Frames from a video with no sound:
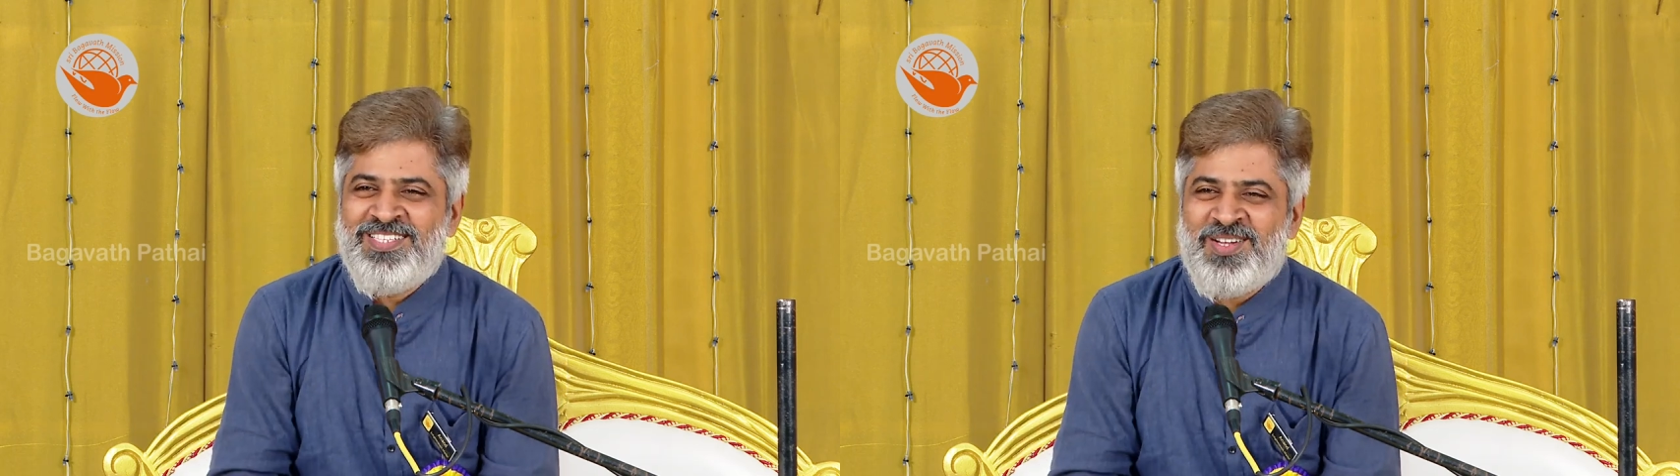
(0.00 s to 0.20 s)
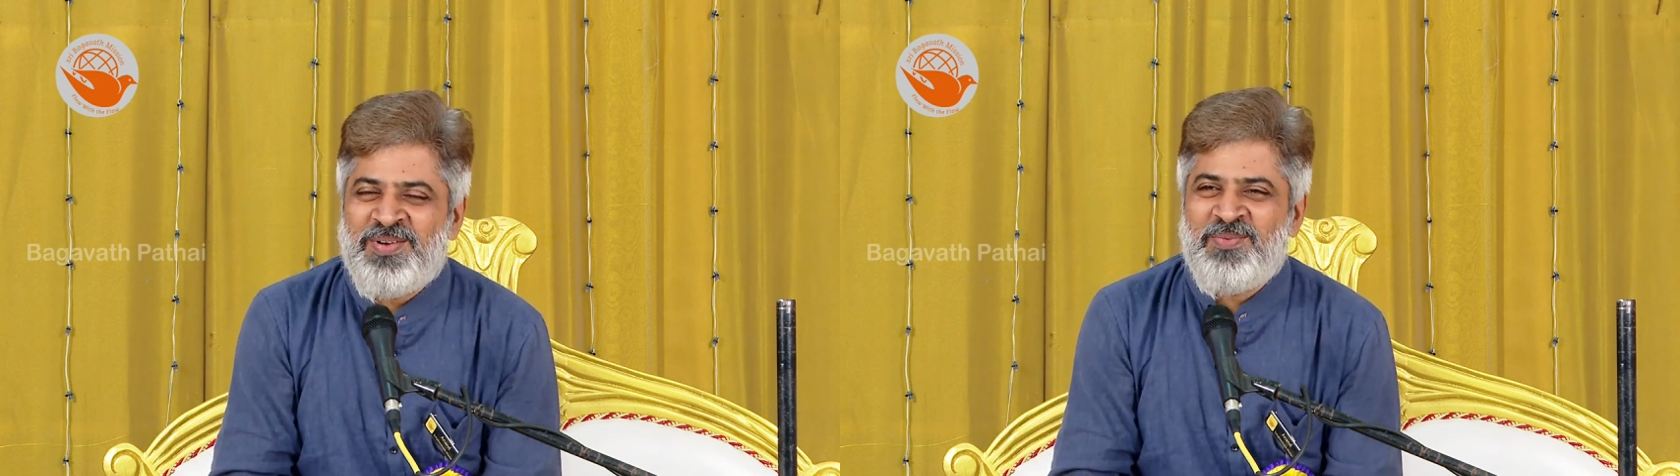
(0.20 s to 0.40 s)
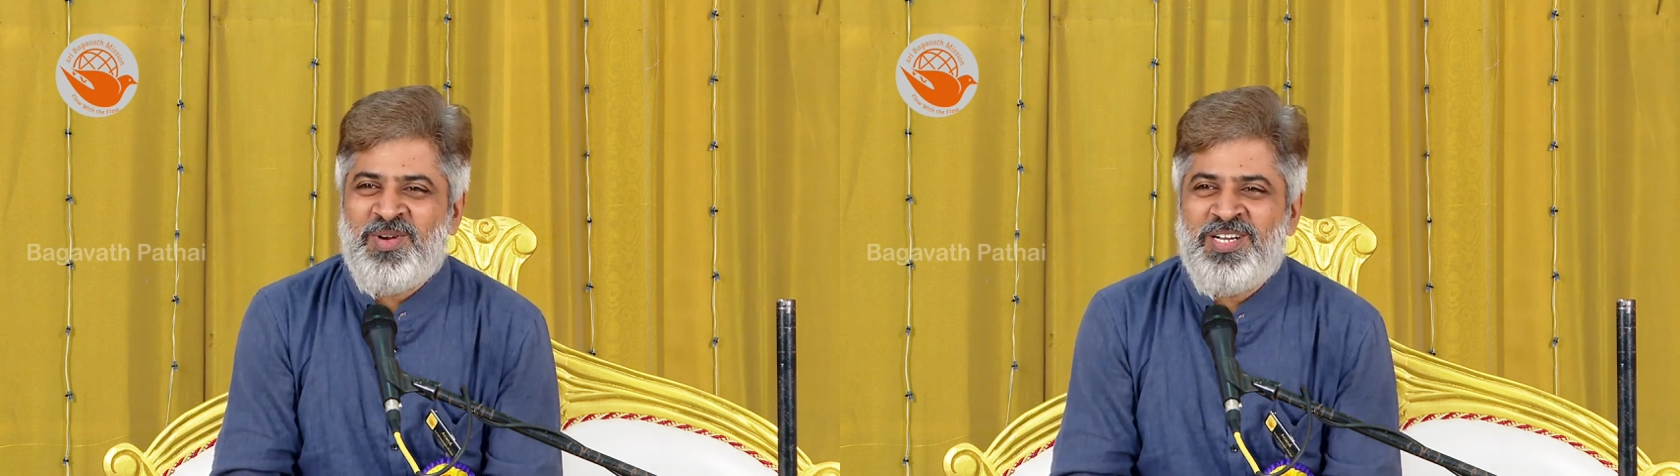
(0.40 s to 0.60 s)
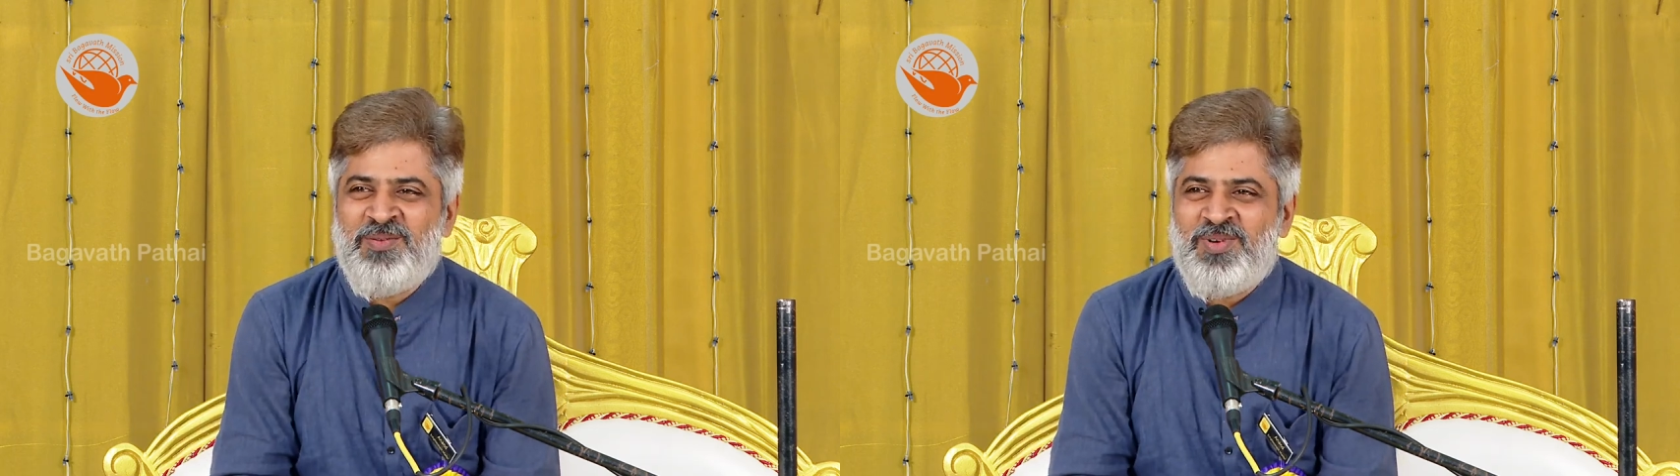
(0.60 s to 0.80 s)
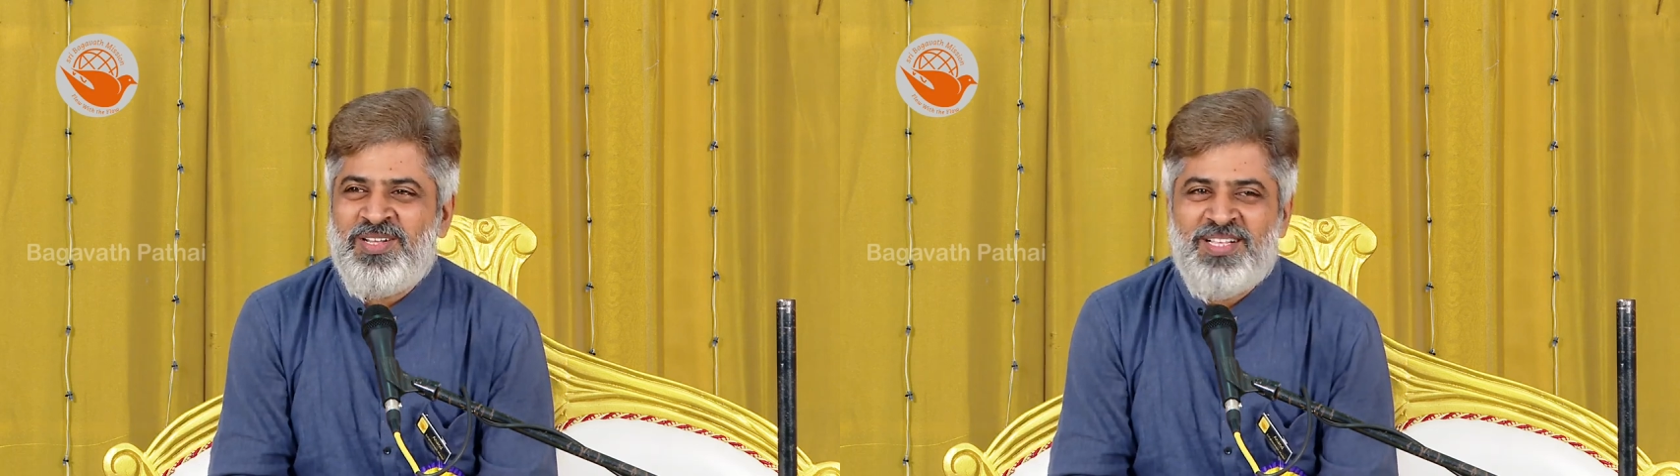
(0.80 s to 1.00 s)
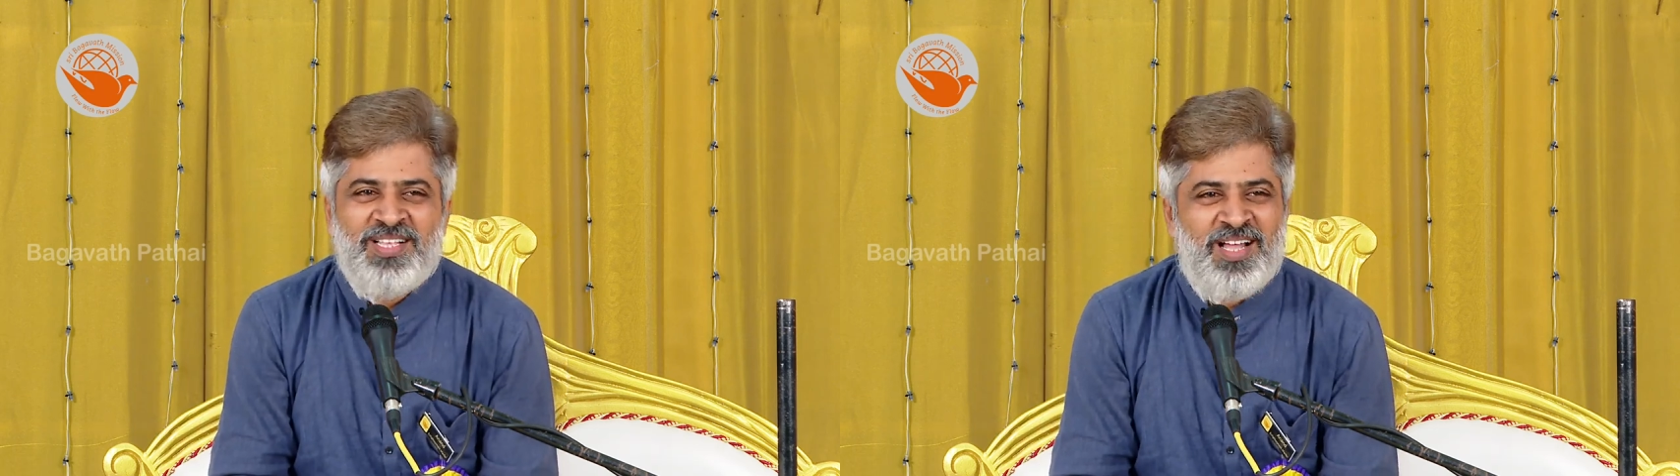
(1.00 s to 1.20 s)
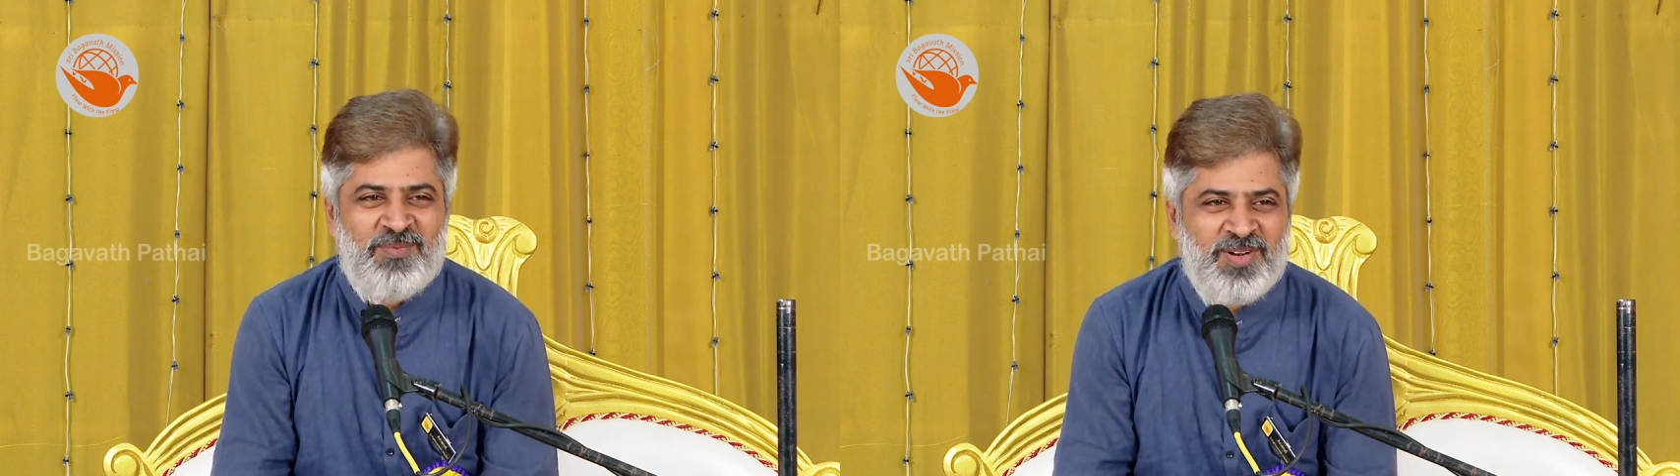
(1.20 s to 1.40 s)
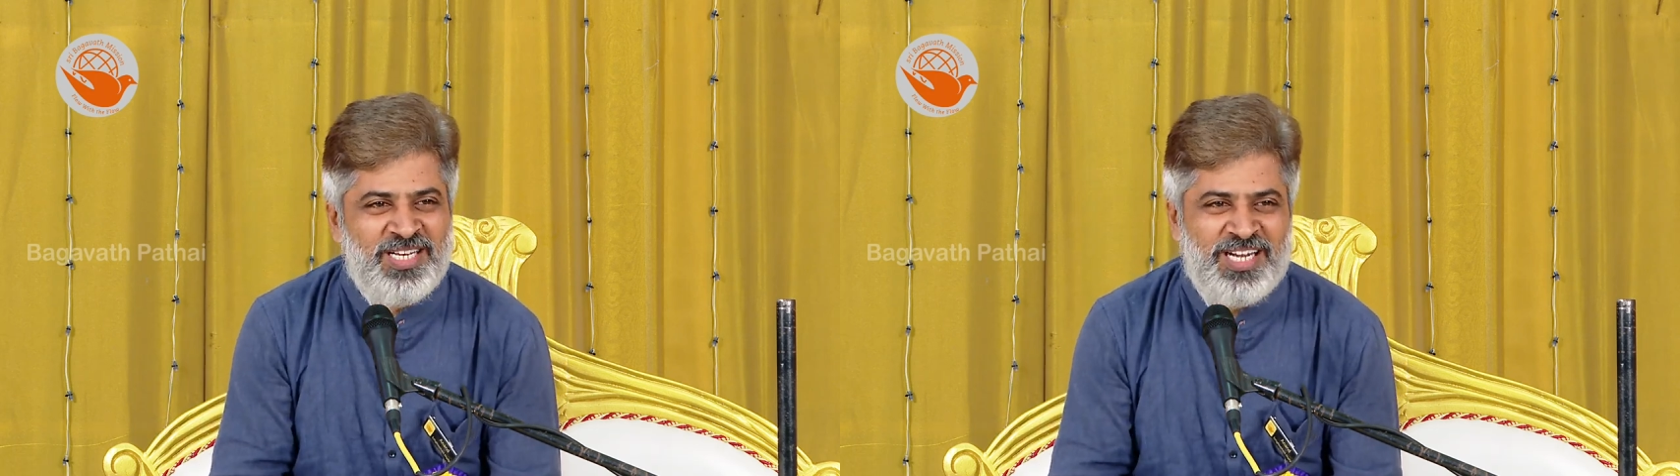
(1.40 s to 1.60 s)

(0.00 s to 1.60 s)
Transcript: ஸோ அப்படியே போயிட்டு இருப்பான் அப்புறம்